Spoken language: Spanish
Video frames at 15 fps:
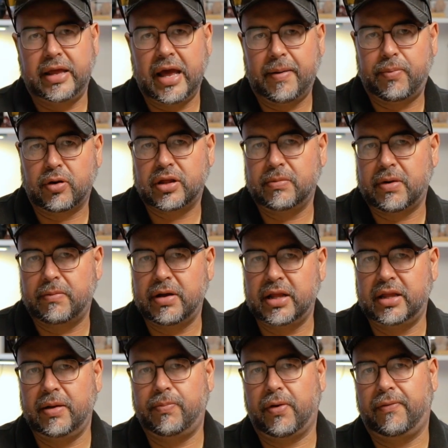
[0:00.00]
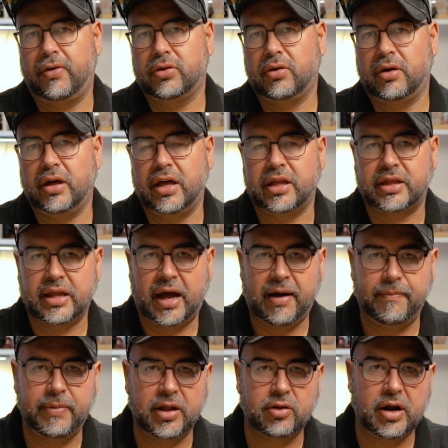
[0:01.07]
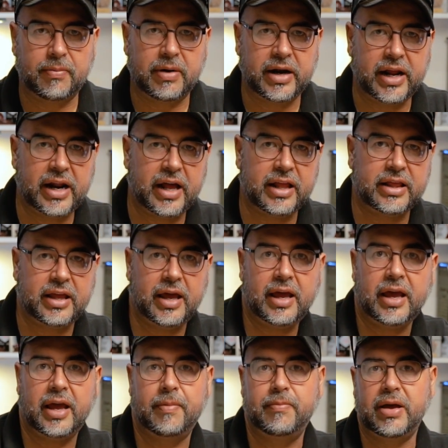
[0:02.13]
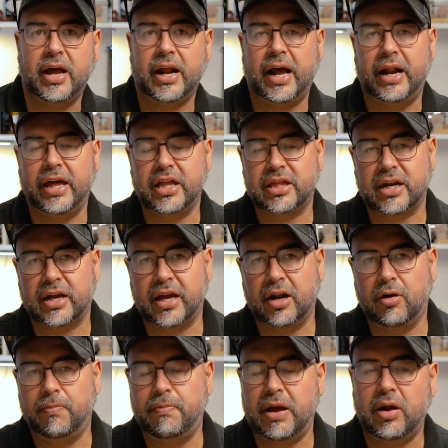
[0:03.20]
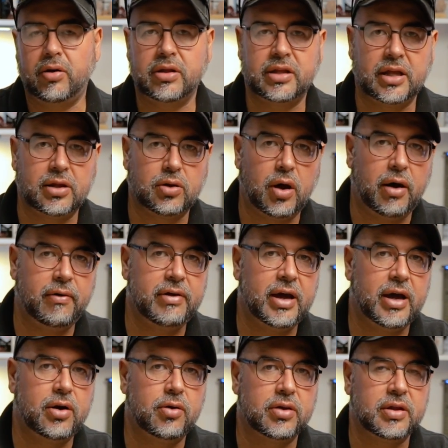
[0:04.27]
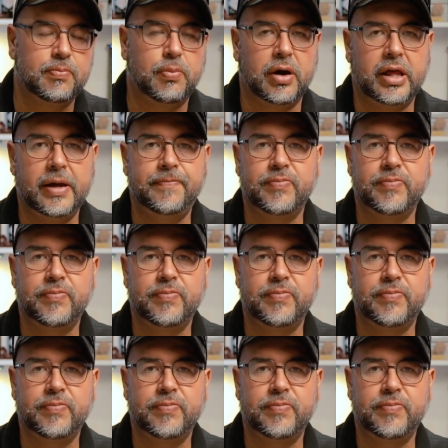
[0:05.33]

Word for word: ya próximamente Profoto está viendo la manera de enviar al extranjero. Pero si todavía no se puede,